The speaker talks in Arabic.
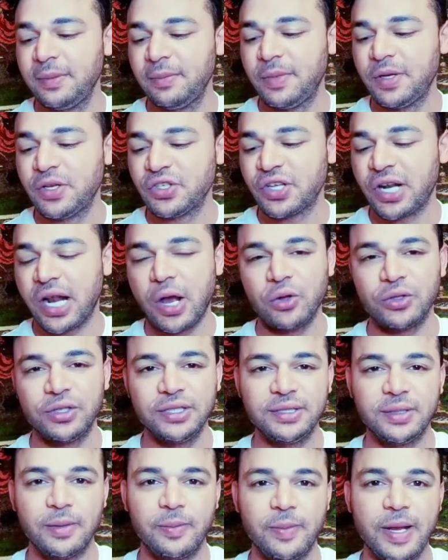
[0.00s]
بنشرحه
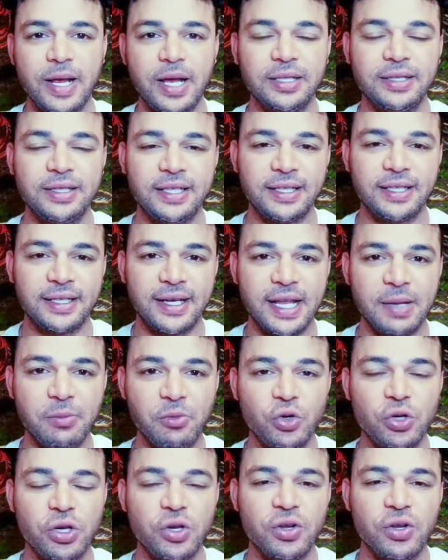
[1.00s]
تقدر بقى
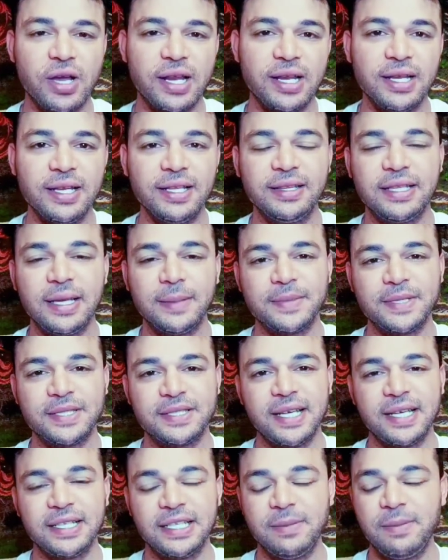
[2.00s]
ترجمه للغه اللي انت
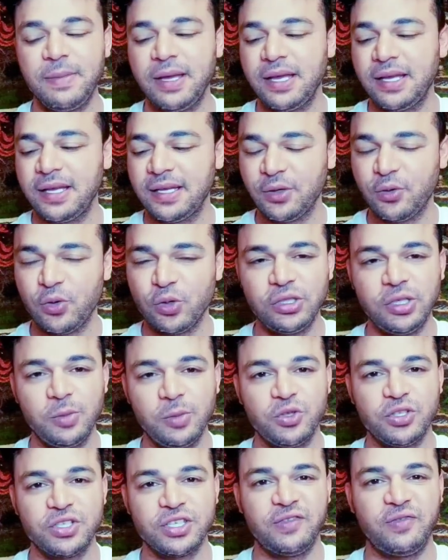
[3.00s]
بتستخدمها كل
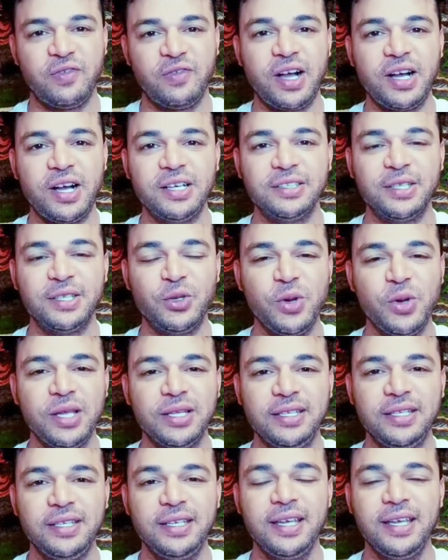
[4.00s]
المتصفحات
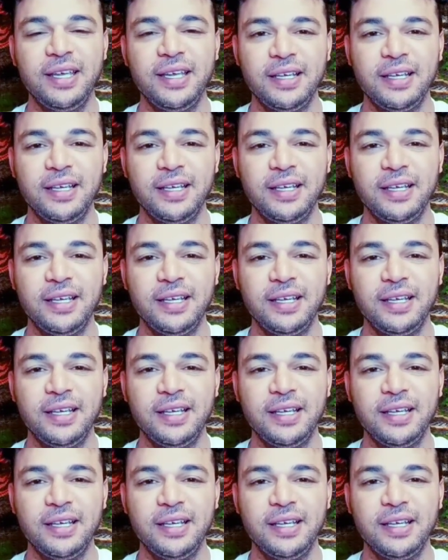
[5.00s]
دلوقتي